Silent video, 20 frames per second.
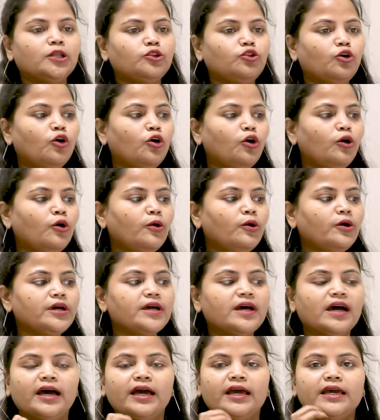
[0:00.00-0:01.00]
तो
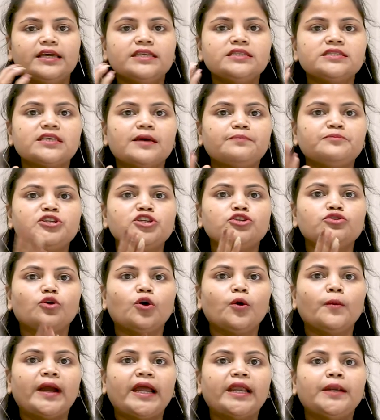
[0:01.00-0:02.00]
इन सब चीजों
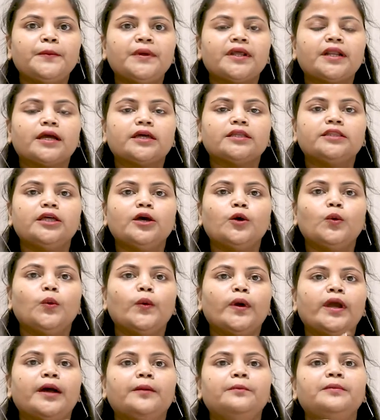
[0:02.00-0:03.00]
को माइंड में रखते
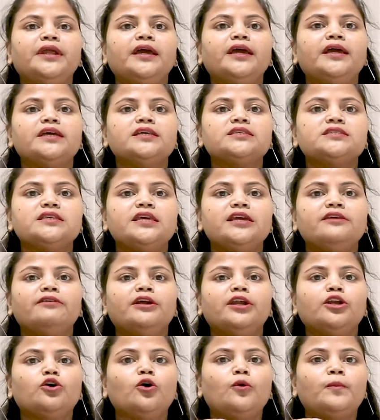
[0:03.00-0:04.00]
हुए हमने इस
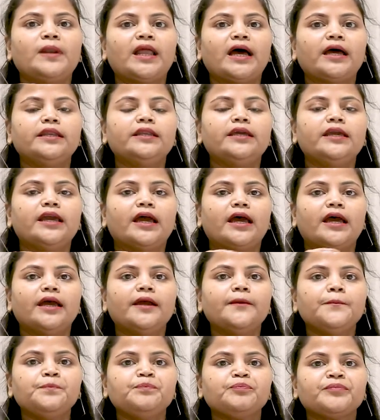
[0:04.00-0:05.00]
इवेंट को प्लान किया है
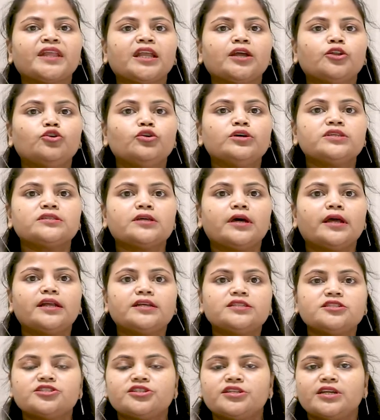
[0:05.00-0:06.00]
तो इसका
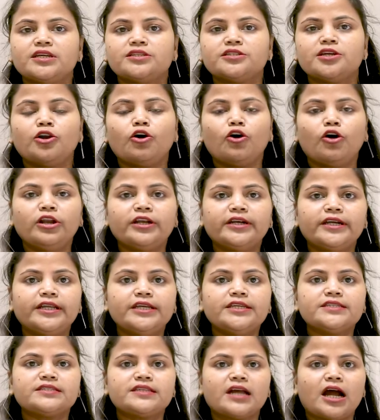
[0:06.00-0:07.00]
रजिस्ट्रेशन
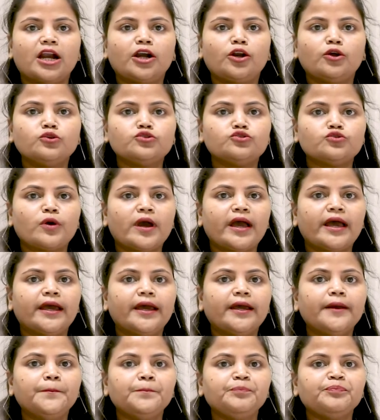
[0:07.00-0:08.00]
ऑलरेडी स्टार्ट हो चुका
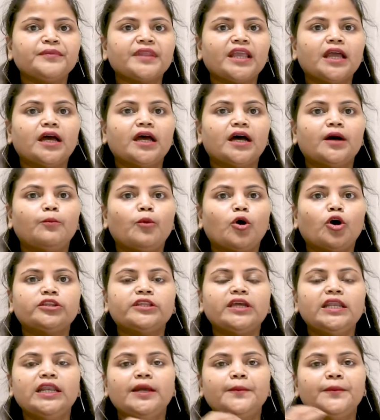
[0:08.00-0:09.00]
है बहुत
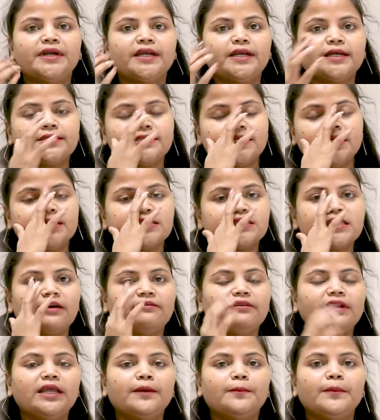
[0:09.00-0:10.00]
ही लिमिटेड सीट्स
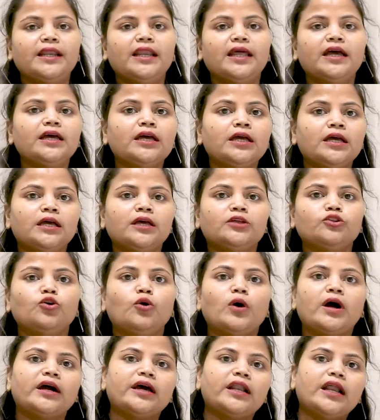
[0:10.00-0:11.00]
अवेलेबल हैं तो
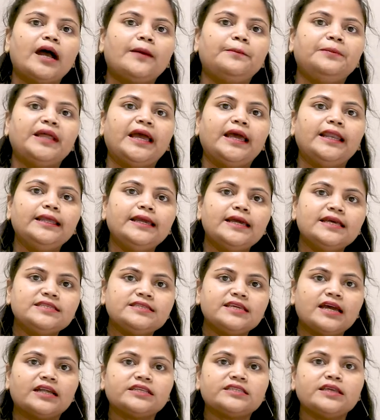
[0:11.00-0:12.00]
अगर आप दिल्ली
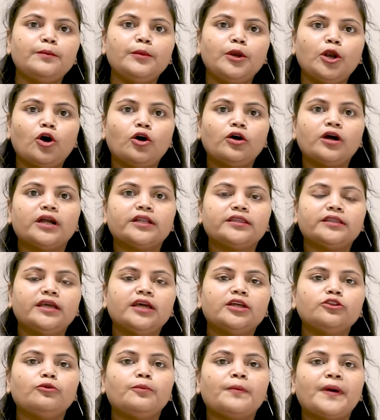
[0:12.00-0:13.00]
एनसीआर से बिलोंग करती
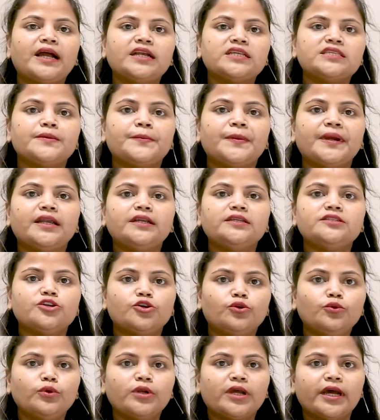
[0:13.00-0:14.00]
हैं तो पार्टिसिपेट
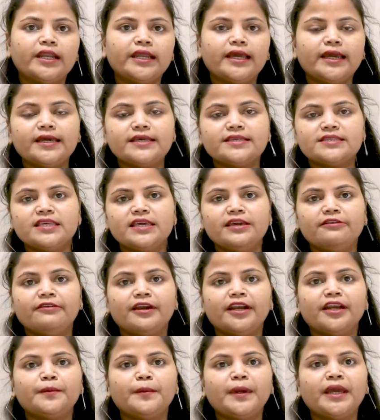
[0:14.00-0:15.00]
जरूर करिए इस
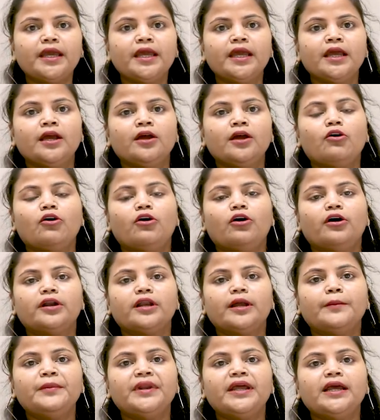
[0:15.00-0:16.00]
इवेंट में और
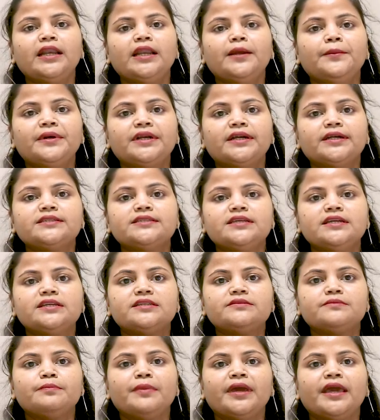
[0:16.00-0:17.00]
हमने लिमिटेड
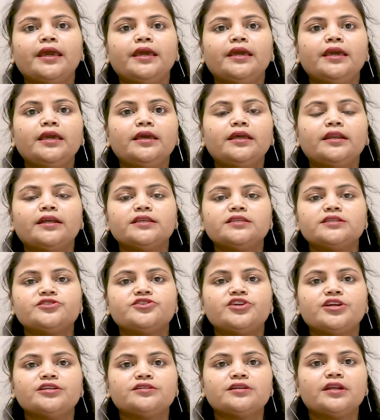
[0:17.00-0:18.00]
सीट्स में ही
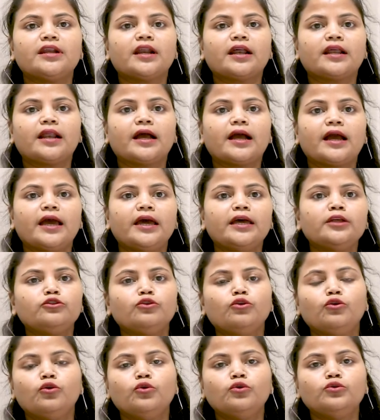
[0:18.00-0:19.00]
रजिस्ट्रेशन रख रखा है
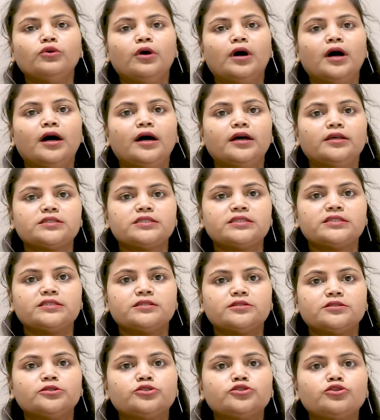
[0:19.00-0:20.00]
तो
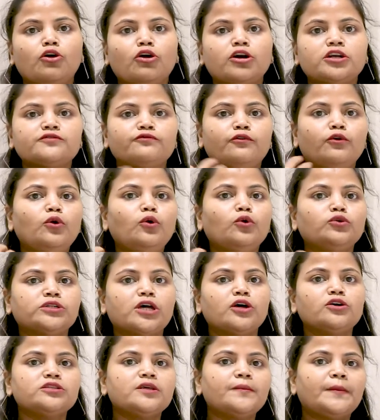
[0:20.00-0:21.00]
स्लॉट्स फुल हो
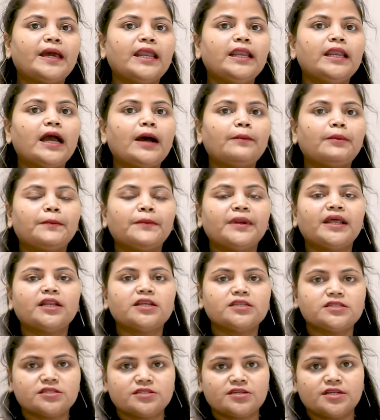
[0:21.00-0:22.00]
जाए उससे पहले आप अपना
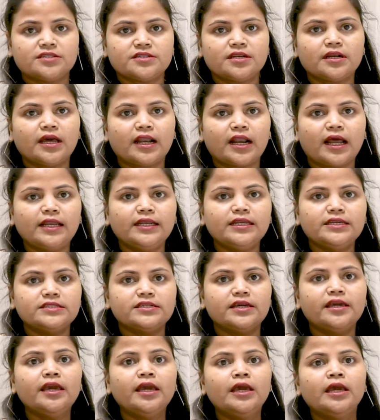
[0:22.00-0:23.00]
रजिस्ट्रेशन करा
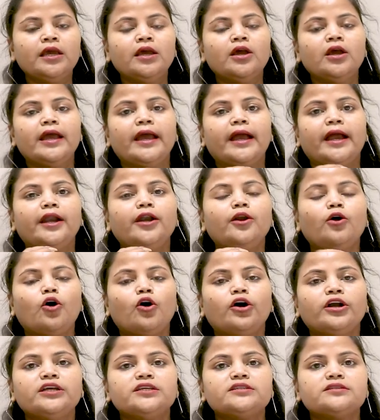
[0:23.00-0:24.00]
लीजिए एंड
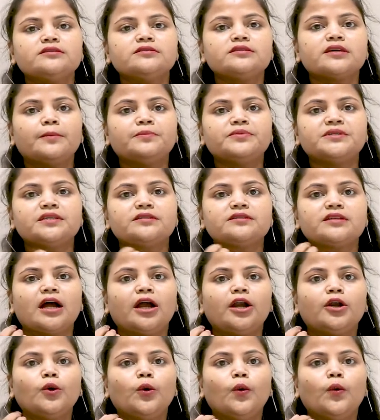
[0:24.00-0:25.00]
ऑडिशंस कब से
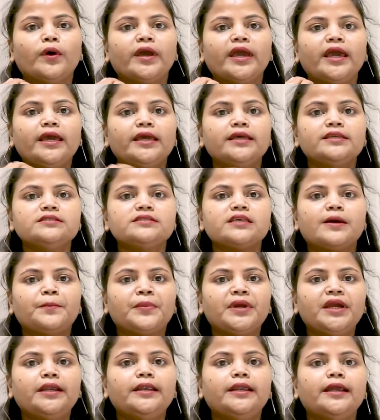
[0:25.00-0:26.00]
स्टार्ट होंगे इन सब
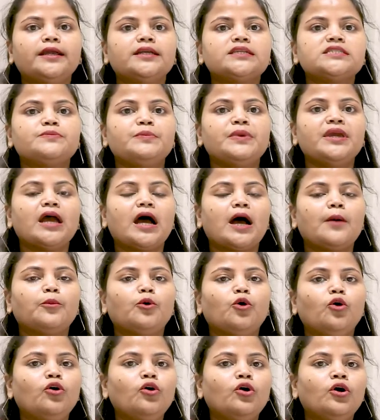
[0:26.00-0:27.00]
की डेट्स भी
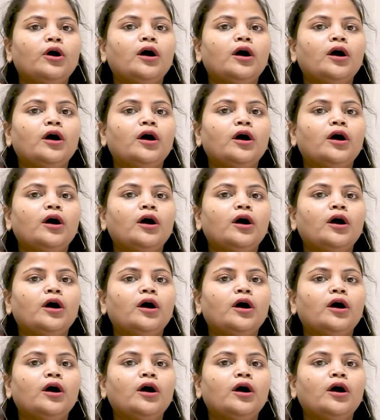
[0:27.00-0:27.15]
आपको